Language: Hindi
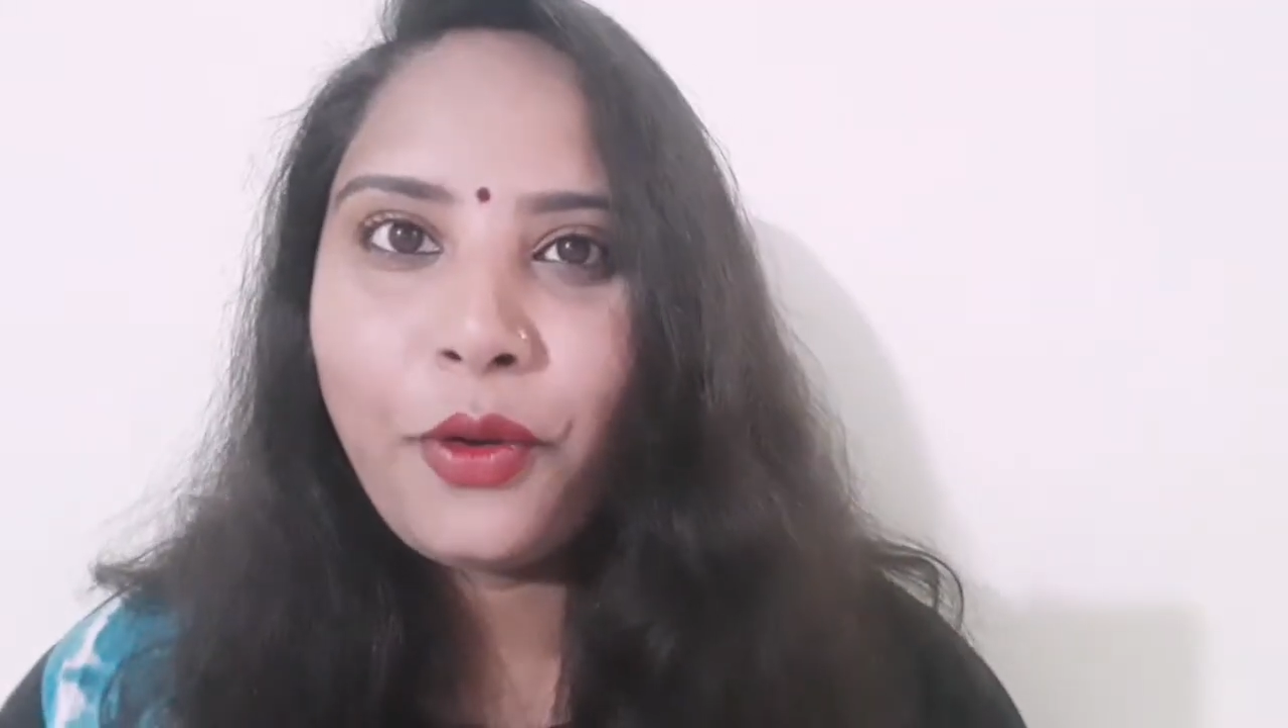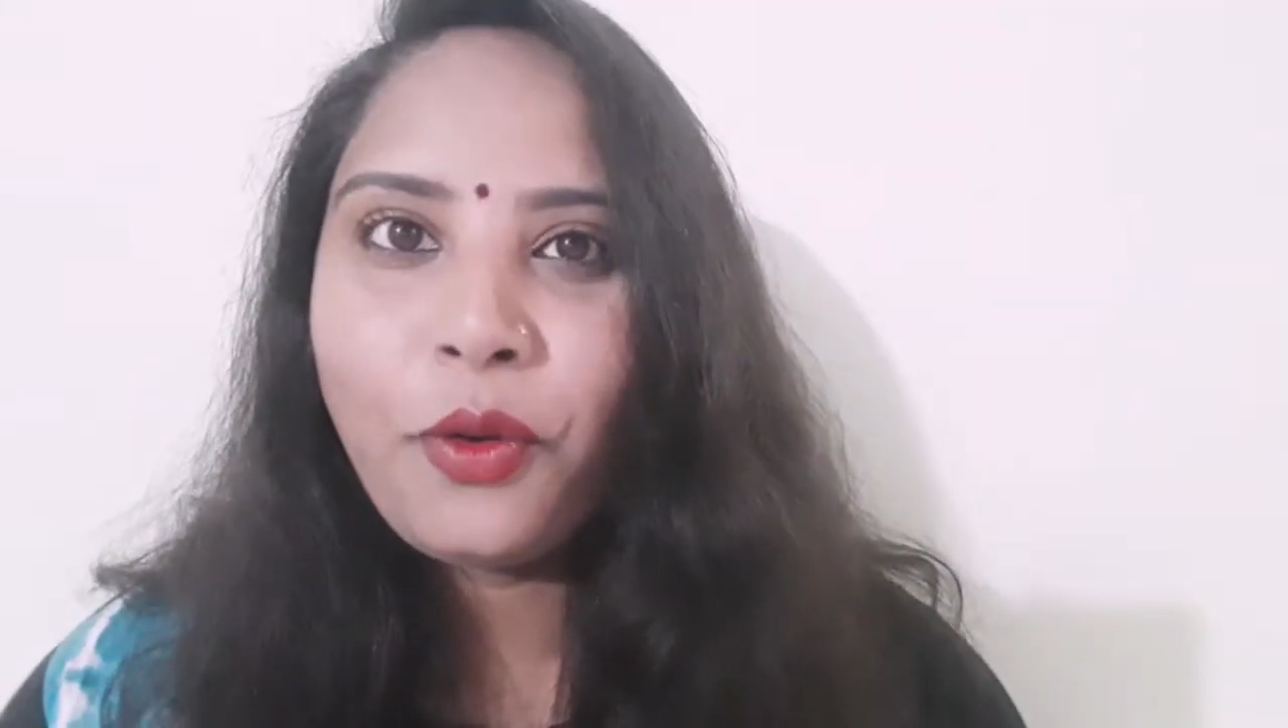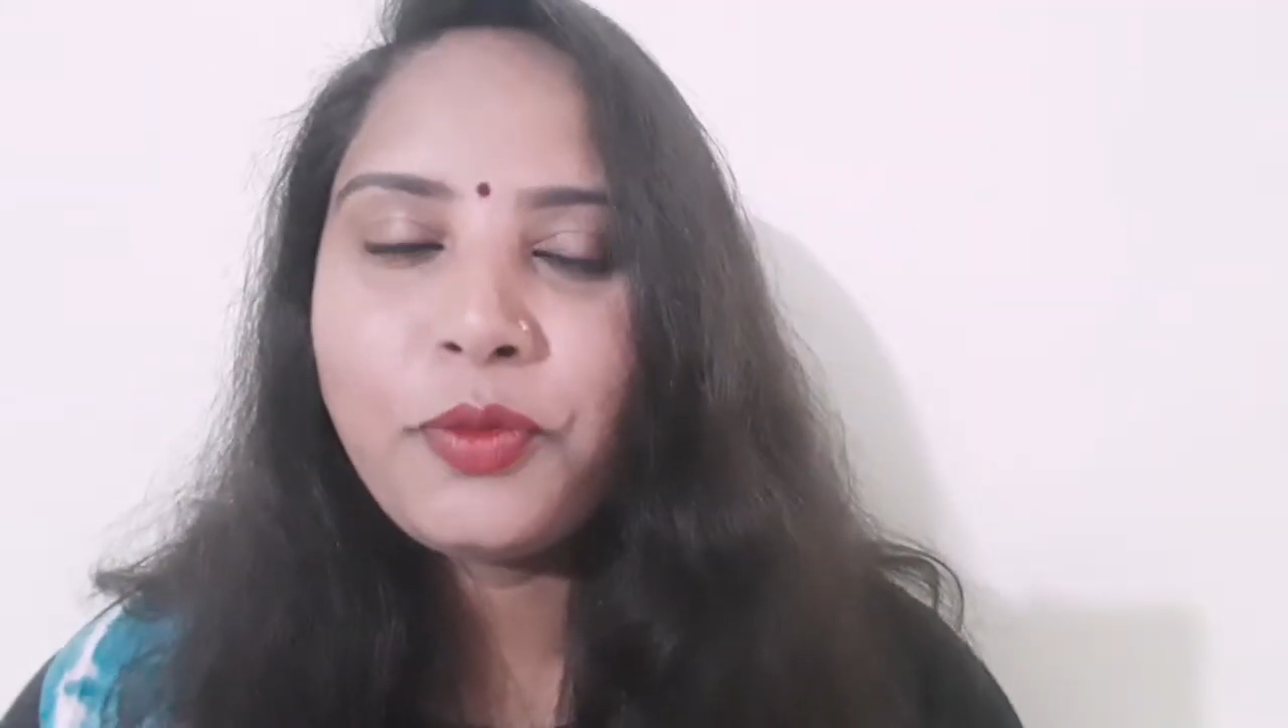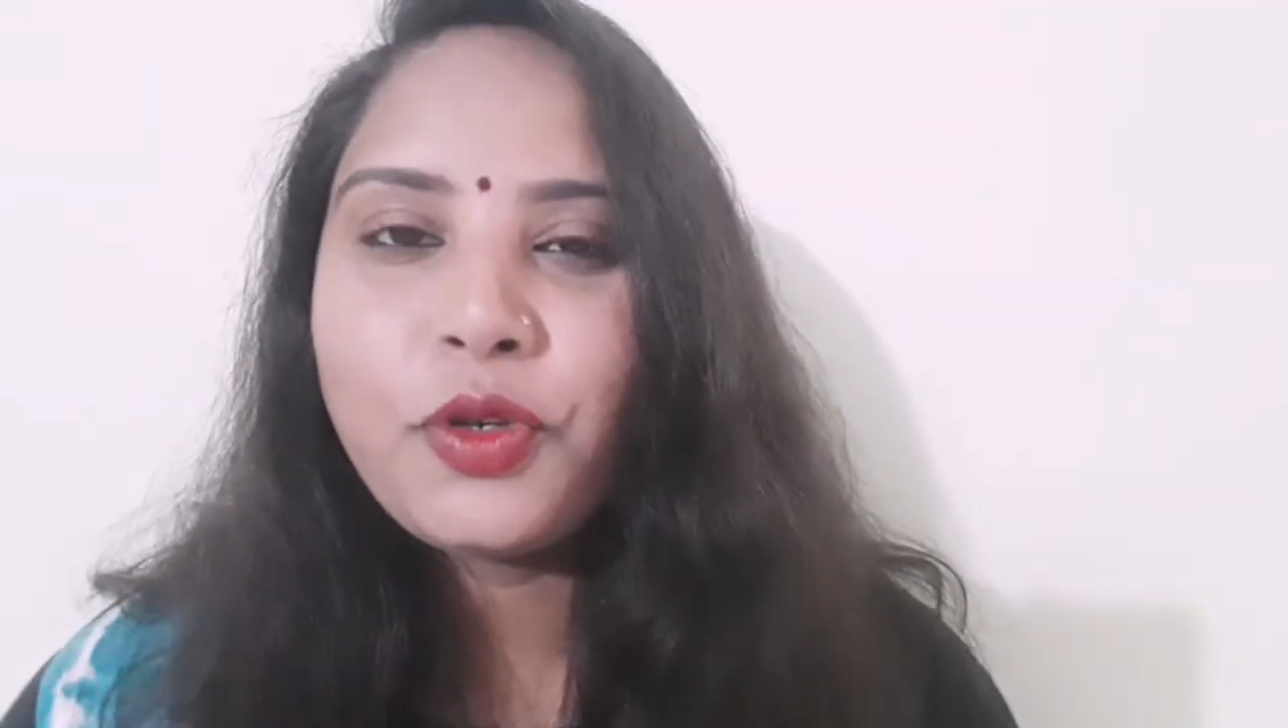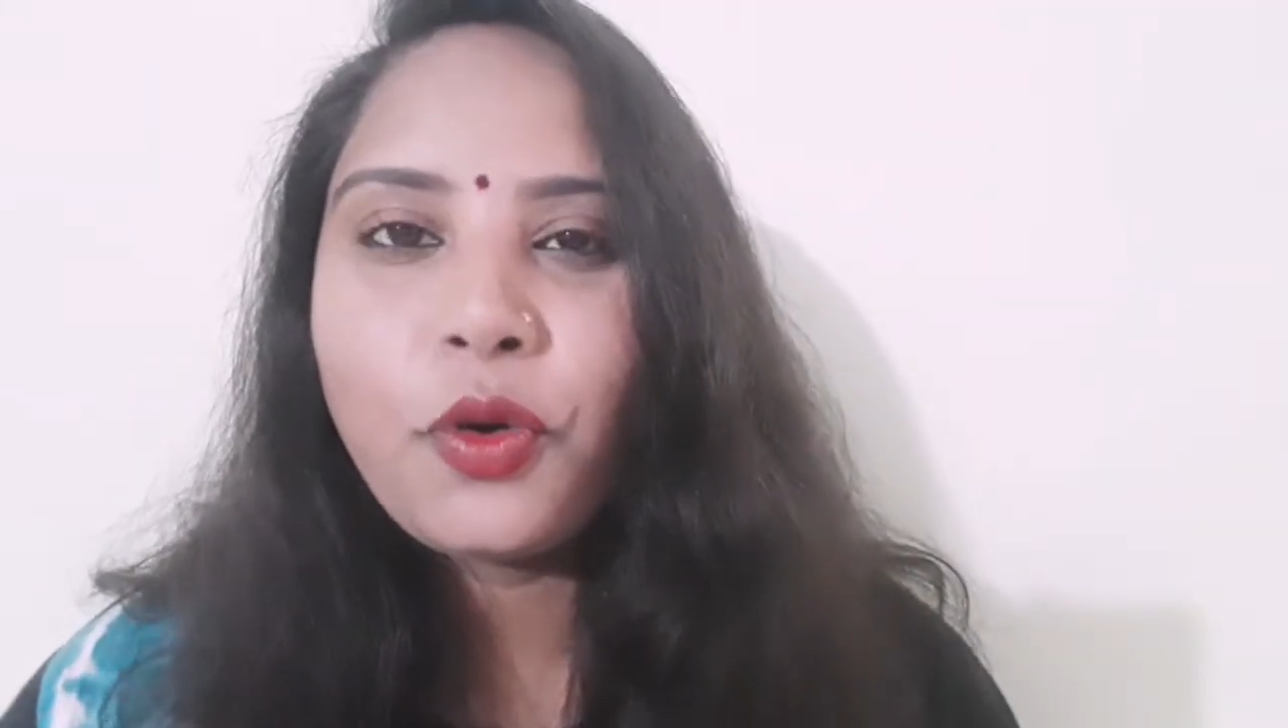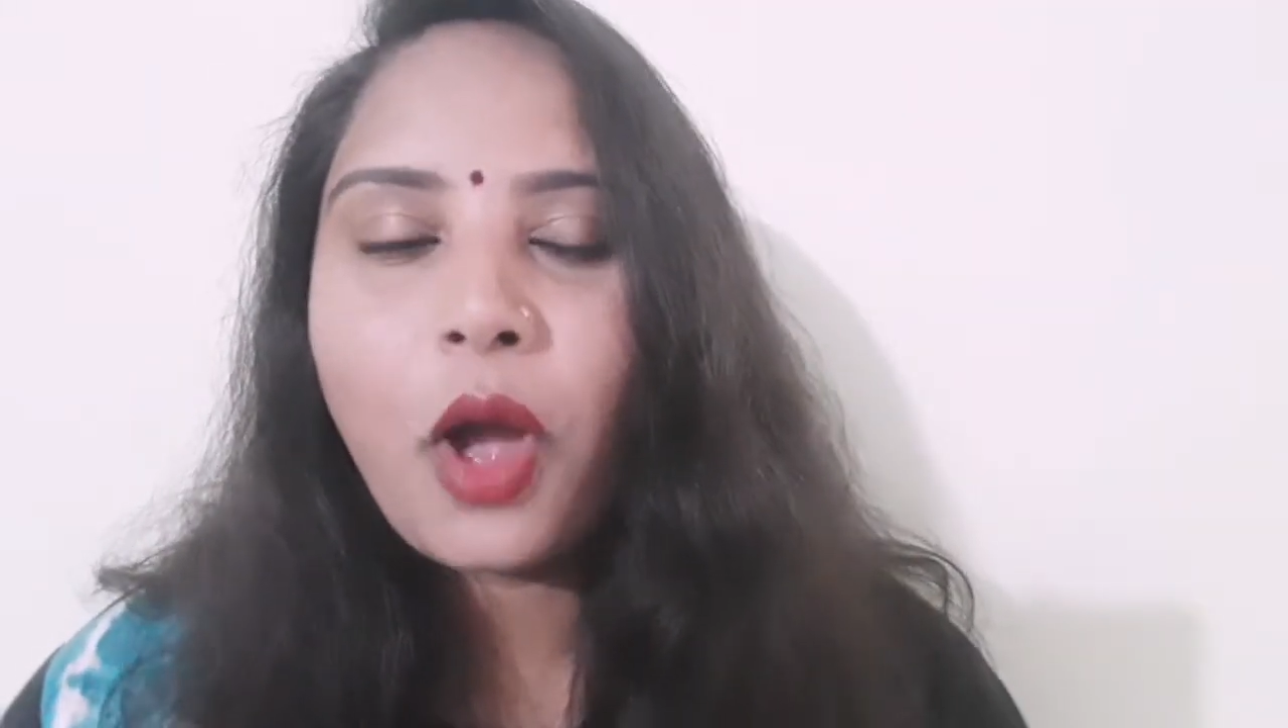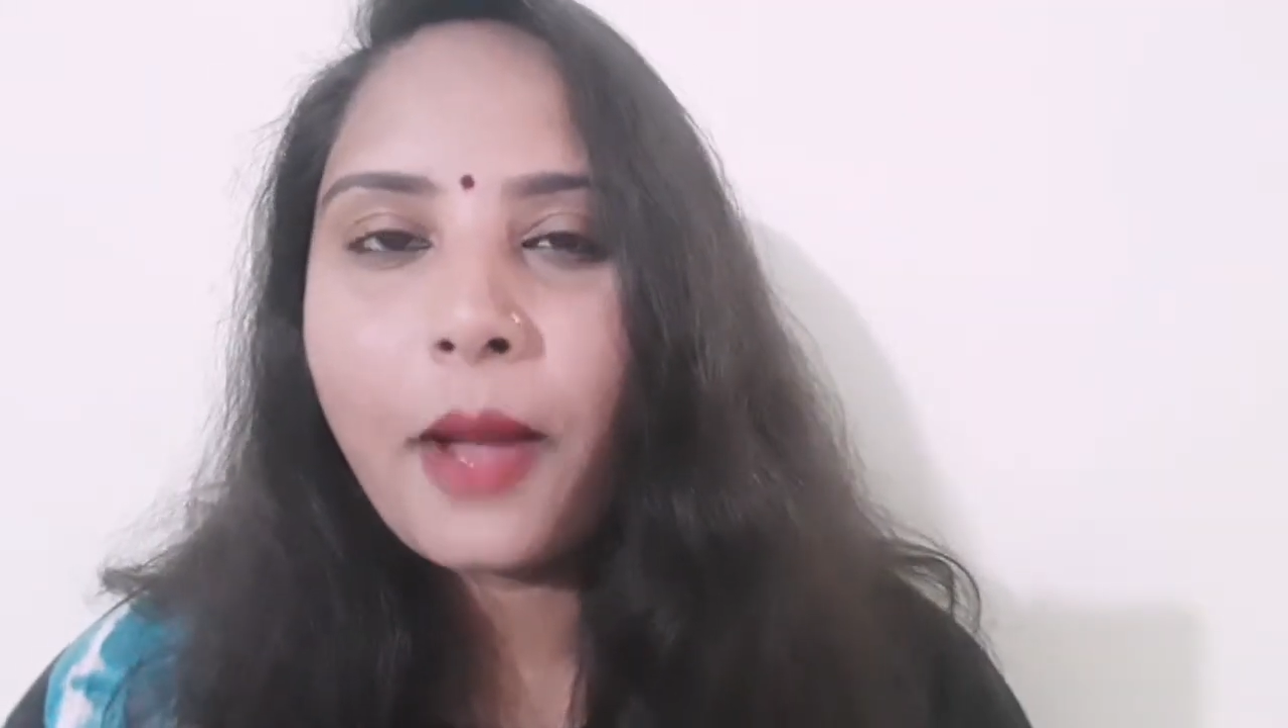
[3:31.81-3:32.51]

होप जो